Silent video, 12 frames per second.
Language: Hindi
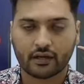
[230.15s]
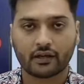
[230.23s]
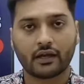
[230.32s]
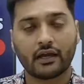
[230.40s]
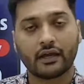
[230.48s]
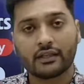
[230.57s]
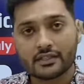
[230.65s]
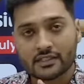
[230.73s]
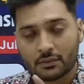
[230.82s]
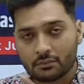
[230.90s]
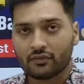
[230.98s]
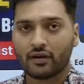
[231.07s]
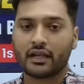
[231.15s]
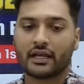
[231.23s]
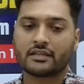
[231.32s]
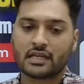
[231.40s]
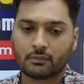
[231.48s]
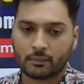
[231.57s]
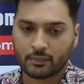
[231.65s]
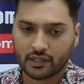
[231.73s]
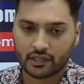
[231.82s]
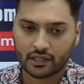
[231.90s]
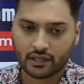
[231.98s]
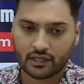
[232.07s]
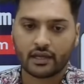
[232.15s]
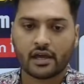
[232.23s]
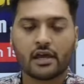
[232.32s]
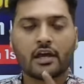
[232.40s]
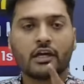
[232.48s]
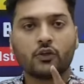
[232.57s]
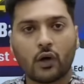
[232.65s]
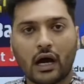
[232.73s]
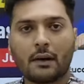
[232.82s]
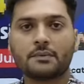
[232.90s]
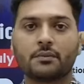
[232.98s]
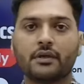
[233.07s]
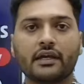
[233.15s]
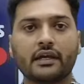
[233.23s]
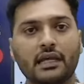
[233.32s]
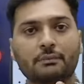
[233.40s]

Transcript: रखा है दिसंबर वाला एग्जाम हमें देना है तो आप सभी के लिए